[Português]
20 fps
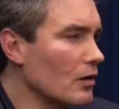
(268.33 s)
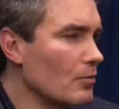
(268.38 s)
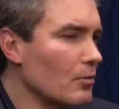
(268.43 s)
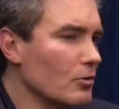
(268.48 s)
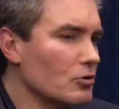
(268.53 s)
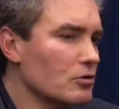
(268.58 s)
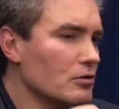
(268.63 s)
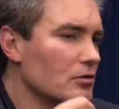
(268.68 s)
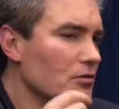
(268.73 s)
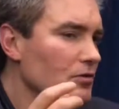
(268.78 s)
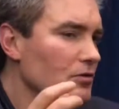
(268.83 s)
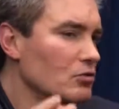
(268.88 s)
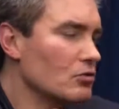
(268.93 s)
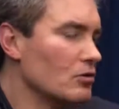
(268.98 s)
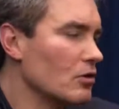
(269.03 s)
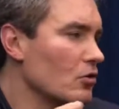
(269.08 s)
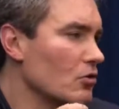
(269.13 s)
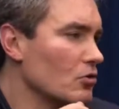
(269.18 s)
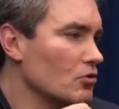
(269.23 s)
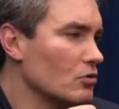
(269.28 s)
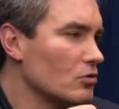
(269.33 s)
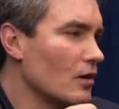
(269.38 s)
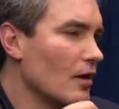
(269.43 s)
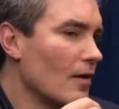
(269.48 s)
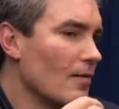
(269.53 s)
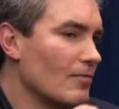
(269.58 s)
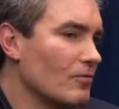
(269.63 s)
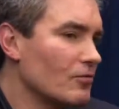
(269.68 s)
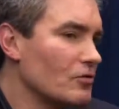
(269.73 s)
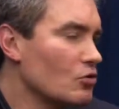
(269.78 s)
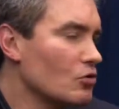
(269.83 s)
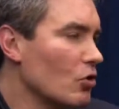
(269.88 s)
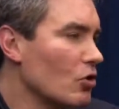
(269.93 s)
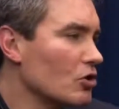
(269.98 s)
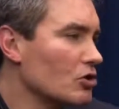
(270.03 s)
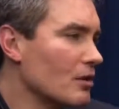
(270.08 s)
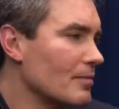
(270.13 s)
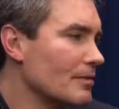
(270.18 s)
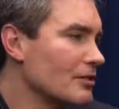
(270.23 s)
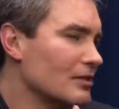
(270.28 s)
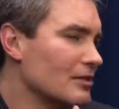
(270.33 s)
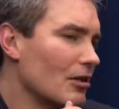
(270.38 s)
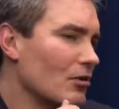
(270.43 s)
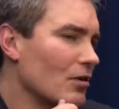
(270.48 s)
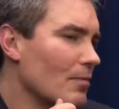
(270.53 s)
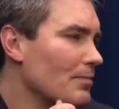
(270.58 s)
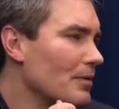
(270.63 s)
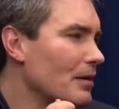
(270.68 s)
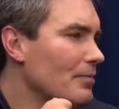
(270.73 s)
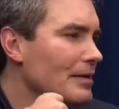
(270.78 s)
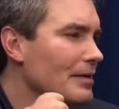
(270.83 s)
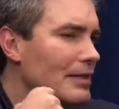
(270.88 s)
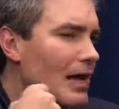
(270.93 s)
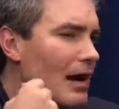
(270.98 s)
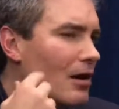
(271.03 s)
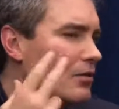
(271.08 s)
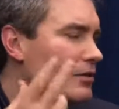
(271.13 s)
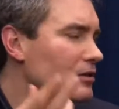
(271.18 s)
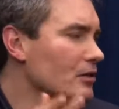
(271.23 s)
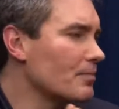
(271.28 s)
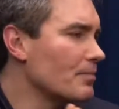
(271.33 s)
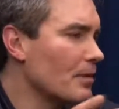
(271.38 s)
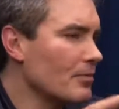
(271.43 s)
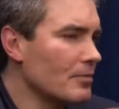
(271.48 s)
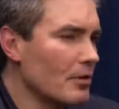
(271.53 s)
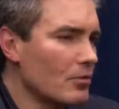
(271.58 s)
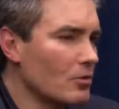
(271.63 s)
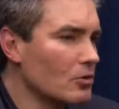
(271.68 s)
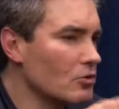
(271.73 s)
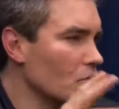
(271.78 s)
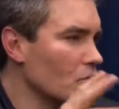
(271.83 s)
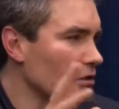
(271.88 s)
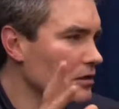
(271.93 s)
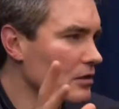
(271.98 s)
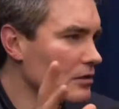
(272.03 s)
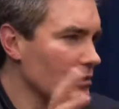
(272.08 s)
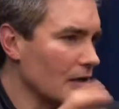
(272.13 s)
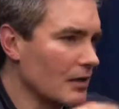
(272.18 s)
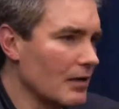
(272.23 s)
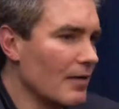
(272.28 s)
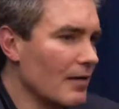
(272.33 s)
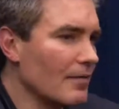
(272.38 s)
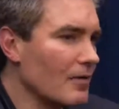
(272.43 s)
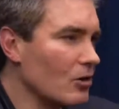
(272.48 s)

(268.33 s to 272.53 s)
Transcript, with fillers: Eu posso dividir os neurônios fisiologicamente, célula piramidal, essa piramidal, um monte de coisa assim.